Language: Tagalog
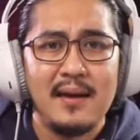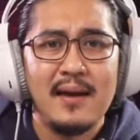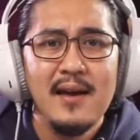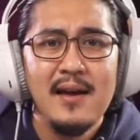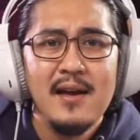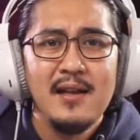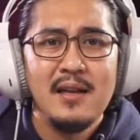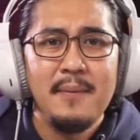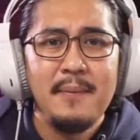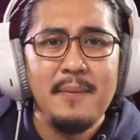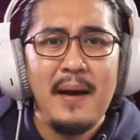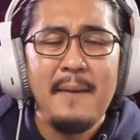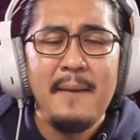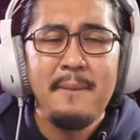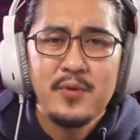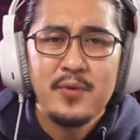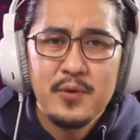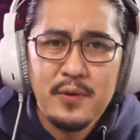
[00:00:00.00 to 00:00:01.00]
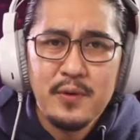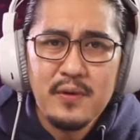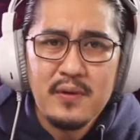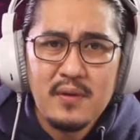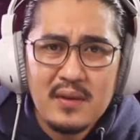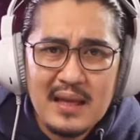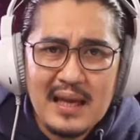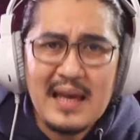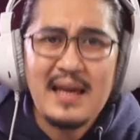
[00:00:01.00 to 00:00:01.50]
Di ba? Good
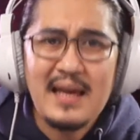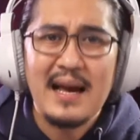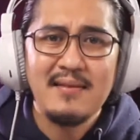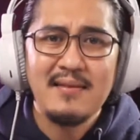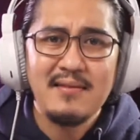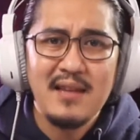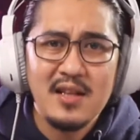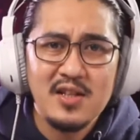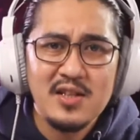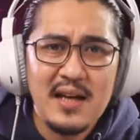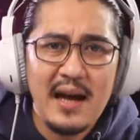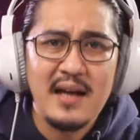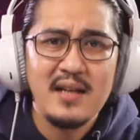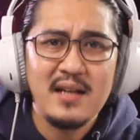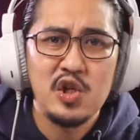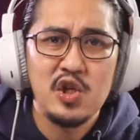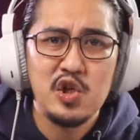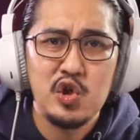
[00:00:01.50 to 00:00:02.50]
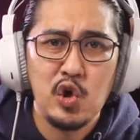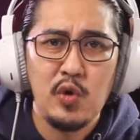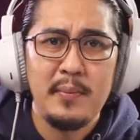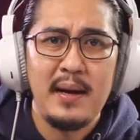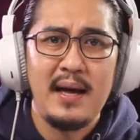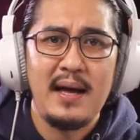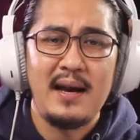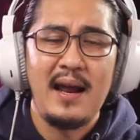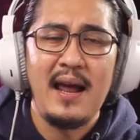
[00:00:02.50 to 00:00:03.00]
thing at nandiyan si
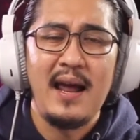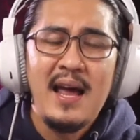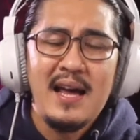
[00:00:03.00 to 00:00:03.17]
Jomar.